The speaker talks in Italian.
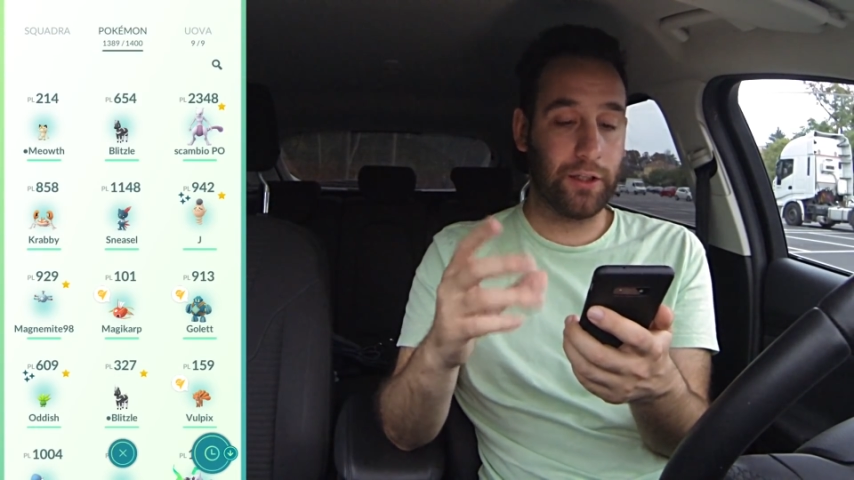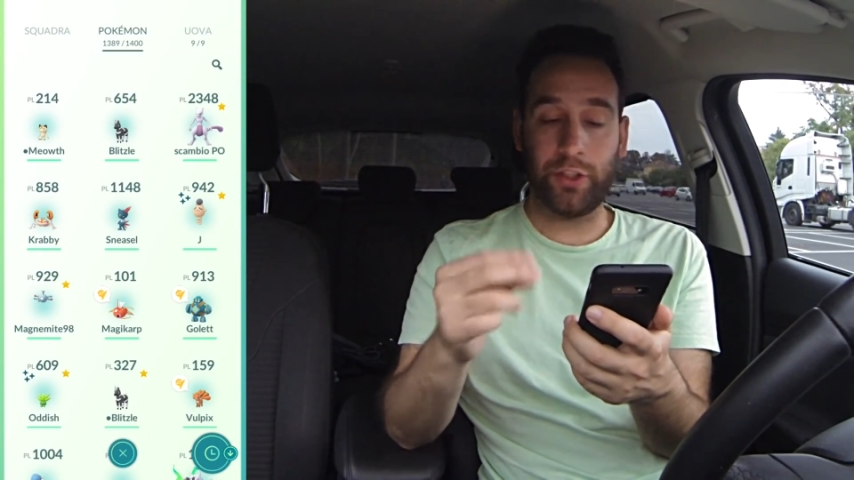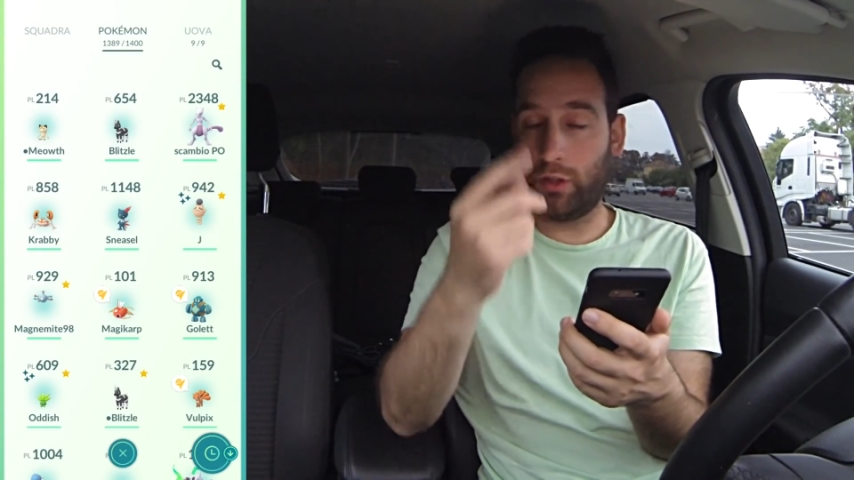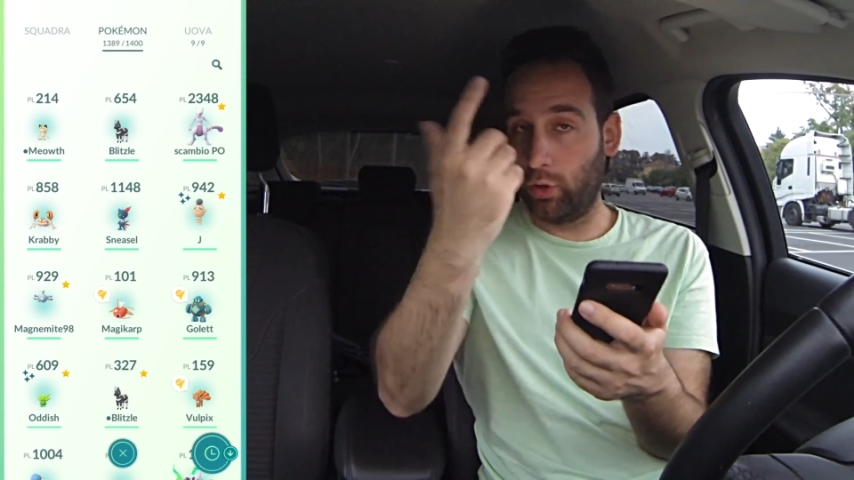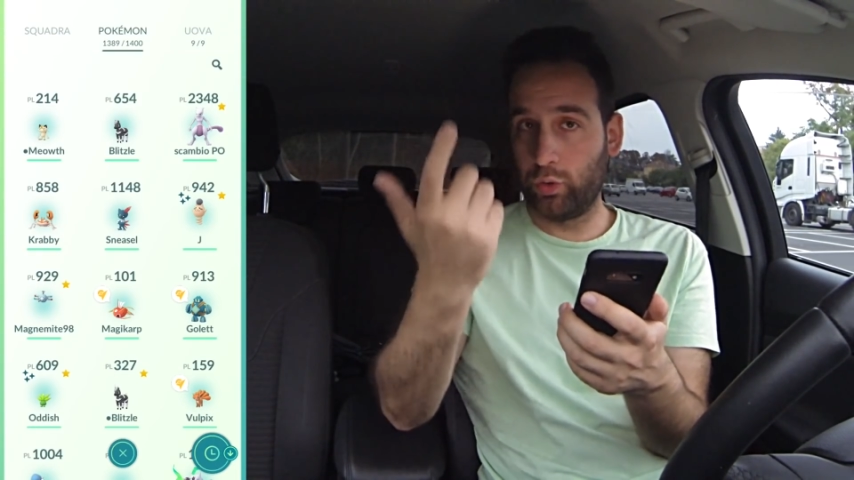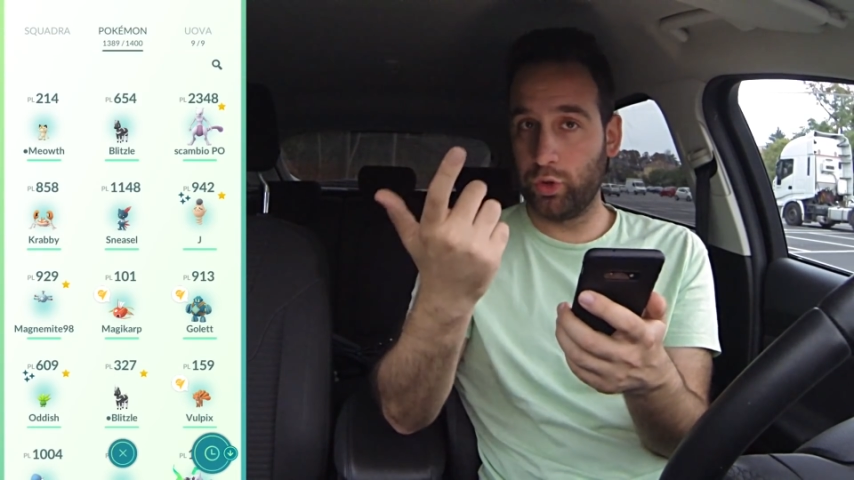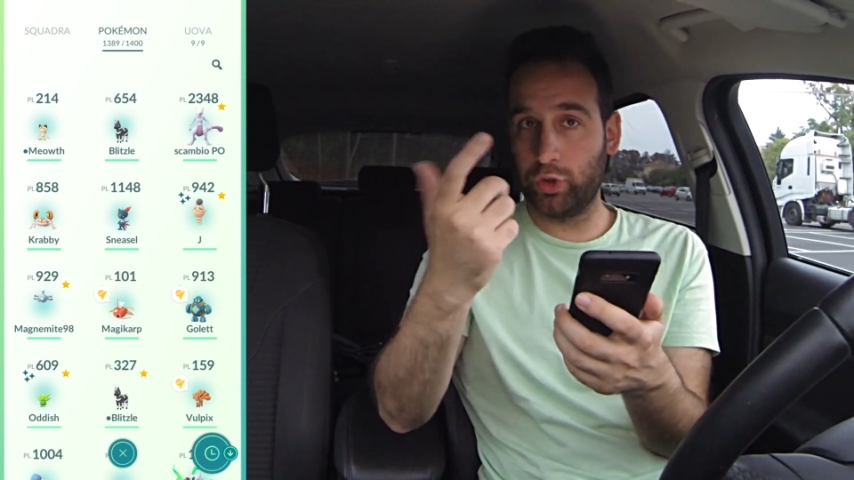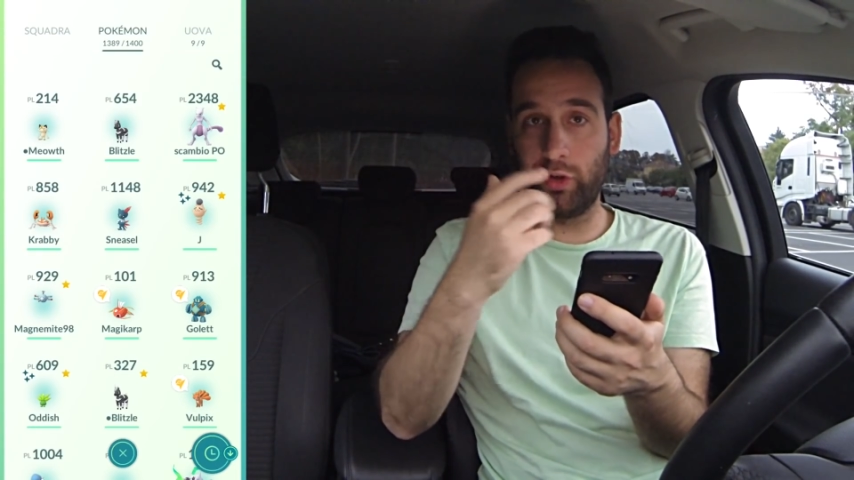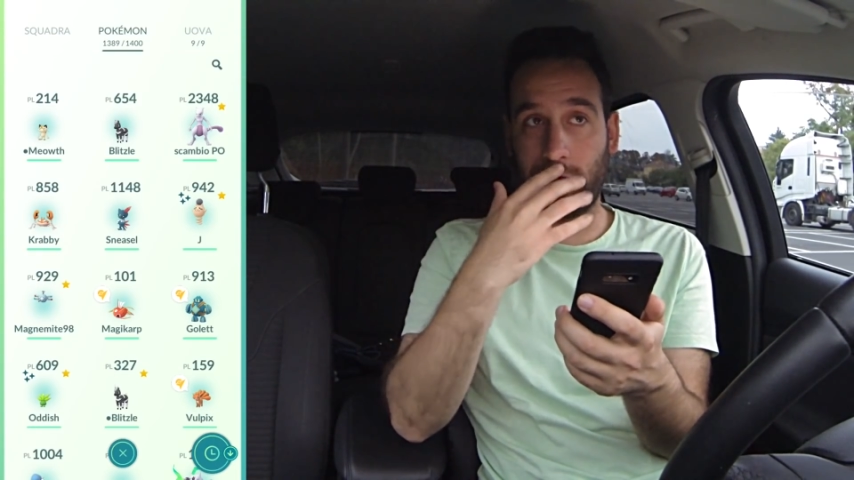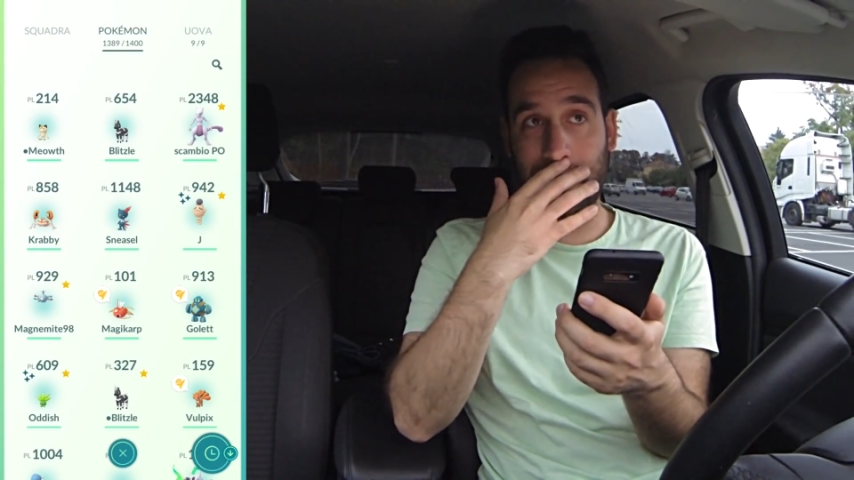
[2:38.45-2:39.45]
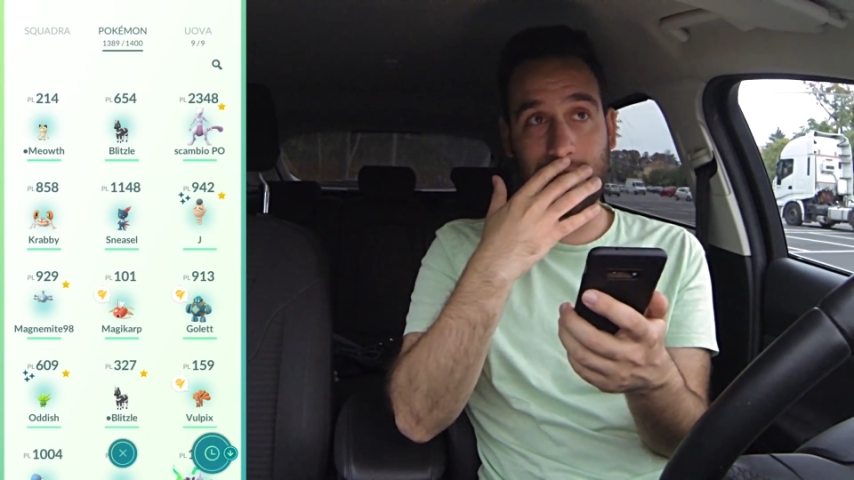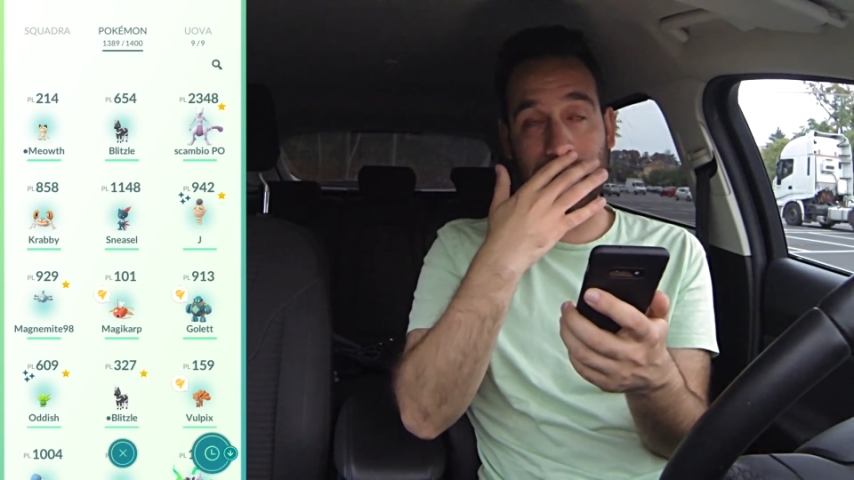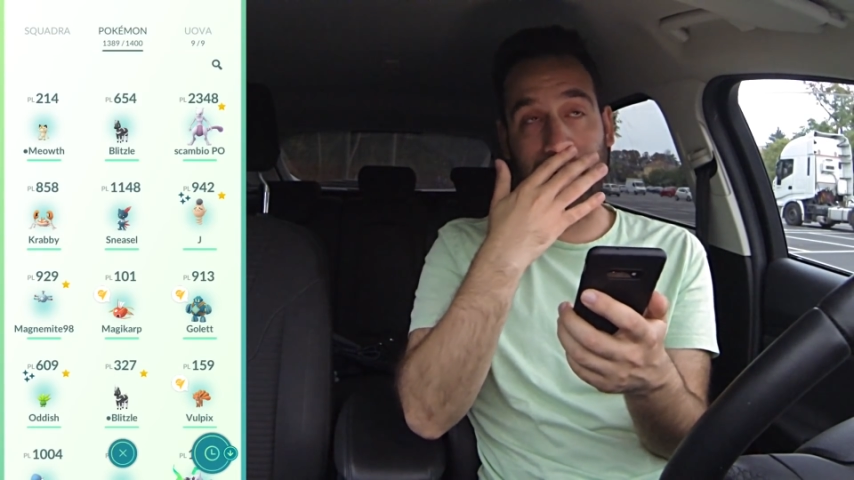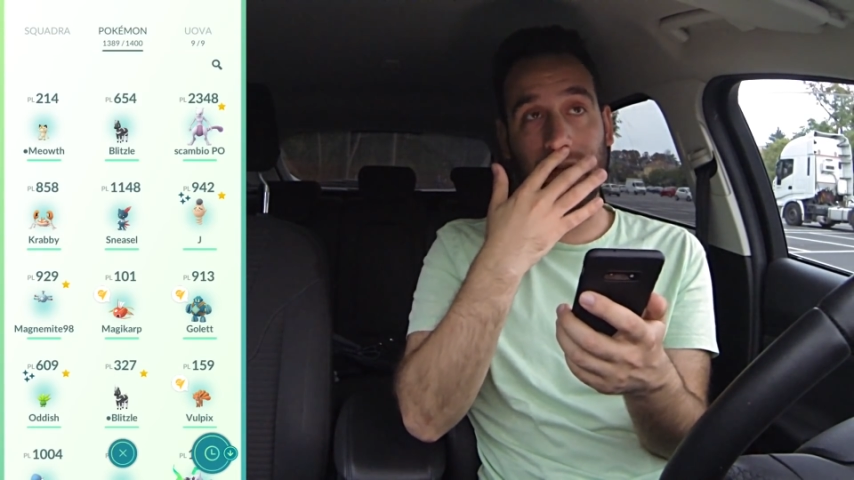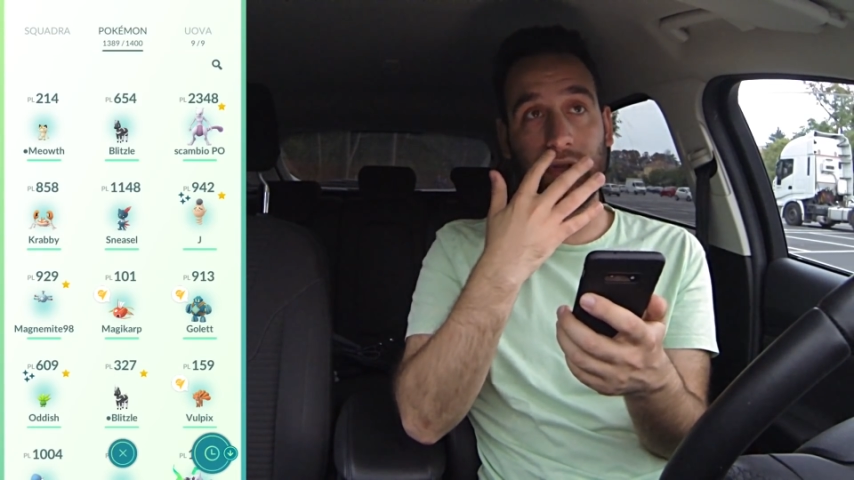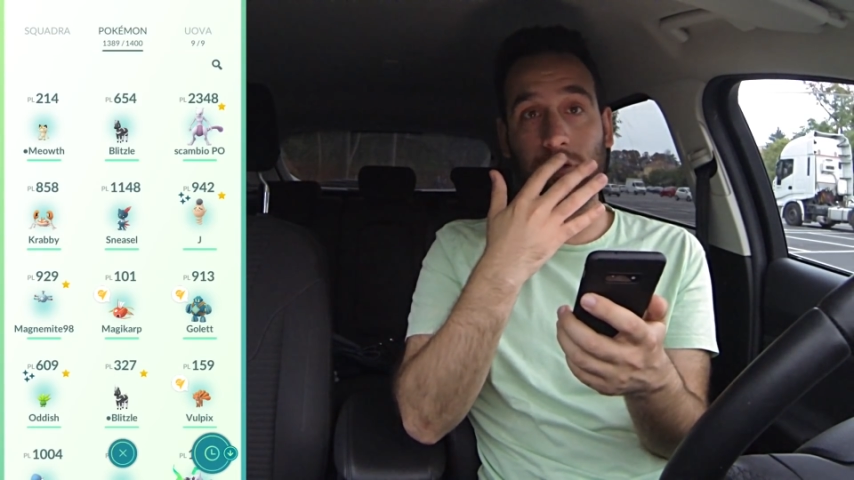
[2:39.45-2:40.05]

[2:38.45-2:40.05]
cioè ne ho uno solo registrato.